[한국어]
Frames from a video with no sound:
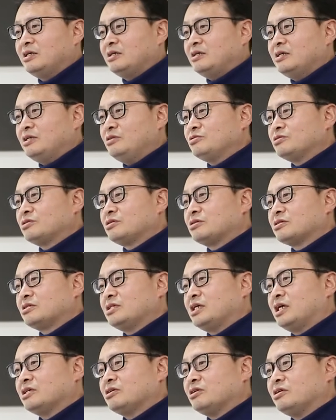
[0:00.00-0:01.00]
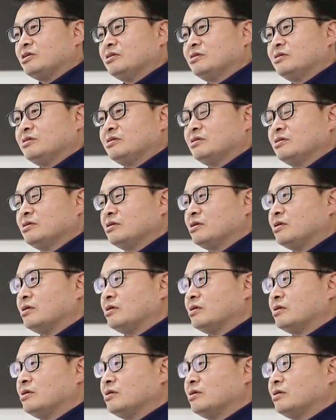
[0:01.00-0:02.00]
리눅스를 하던
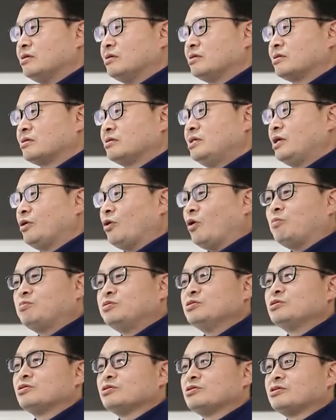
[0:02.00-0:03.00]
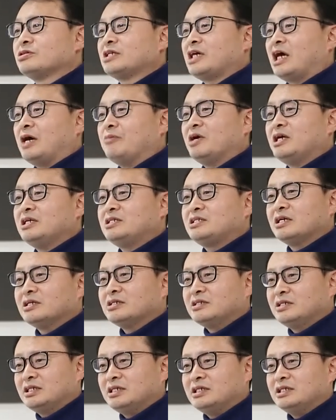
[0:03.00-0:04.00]
어, 그냥 오픈소스
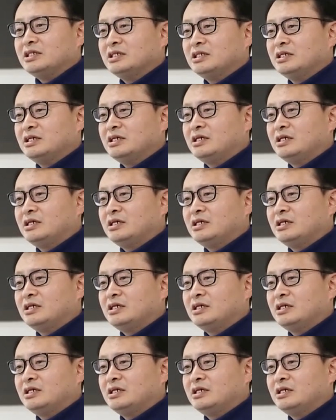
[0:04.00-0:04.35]
개발자들이